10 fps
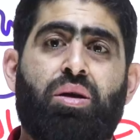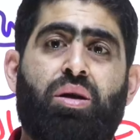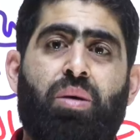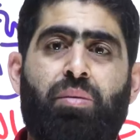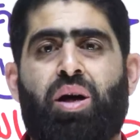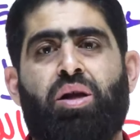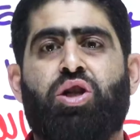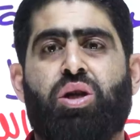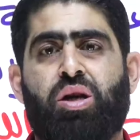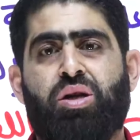تمام يعني
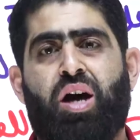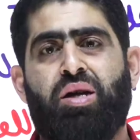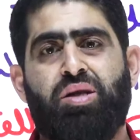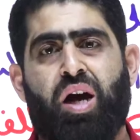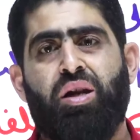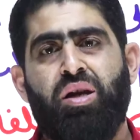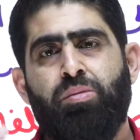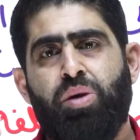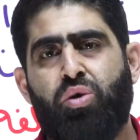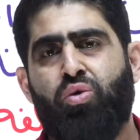اجت القطع عن التعليم
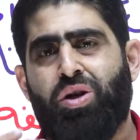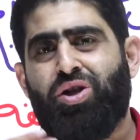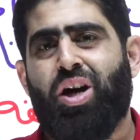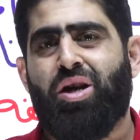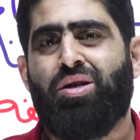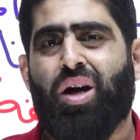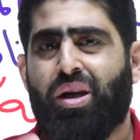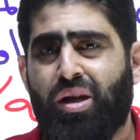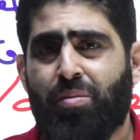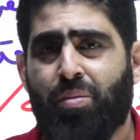بده يكون شيء عن
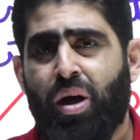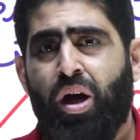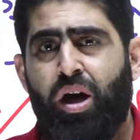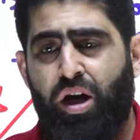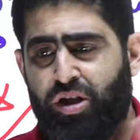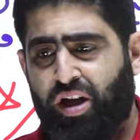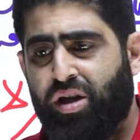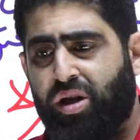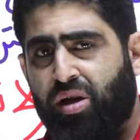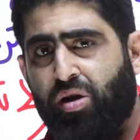التعليم اجت عن
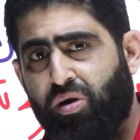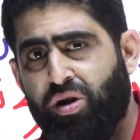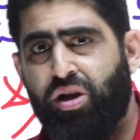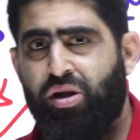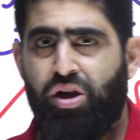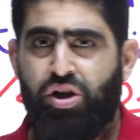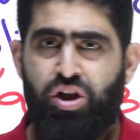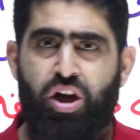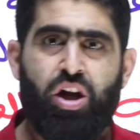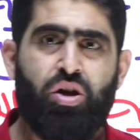التكنولوجيا بده يجي
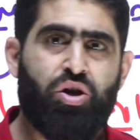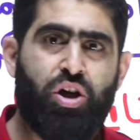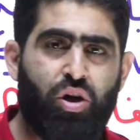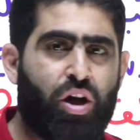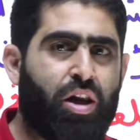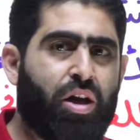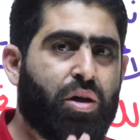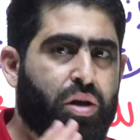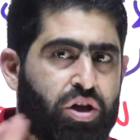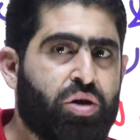شيء يعني
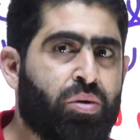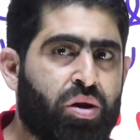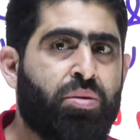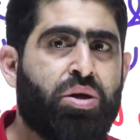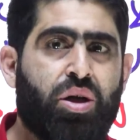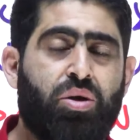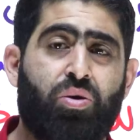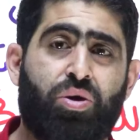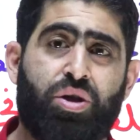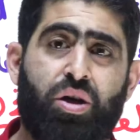شيء من ضمن
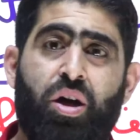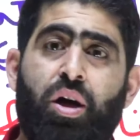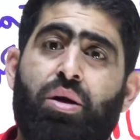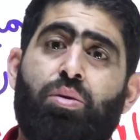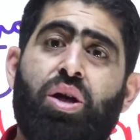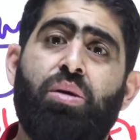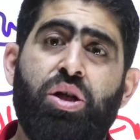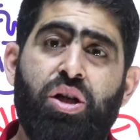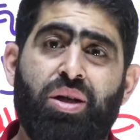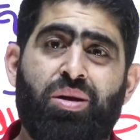التكنولوجيا طب
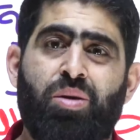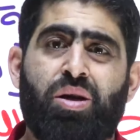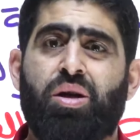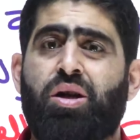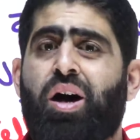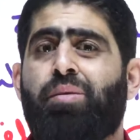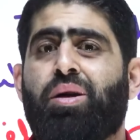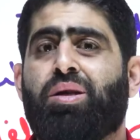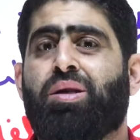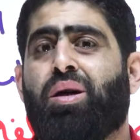استراتيجي الاسم من الكتاب
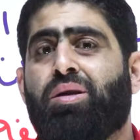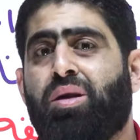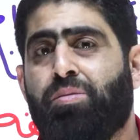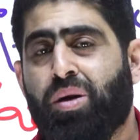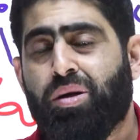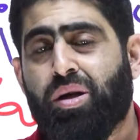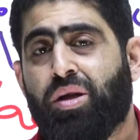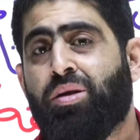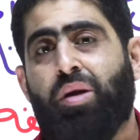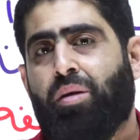اتس نوت
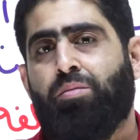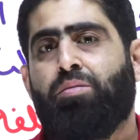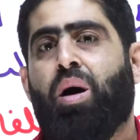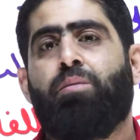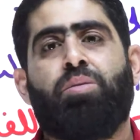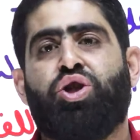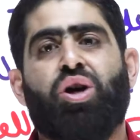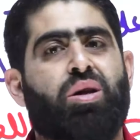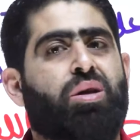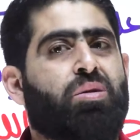ديبندز يعني ما مش
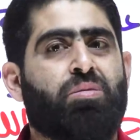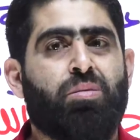شرط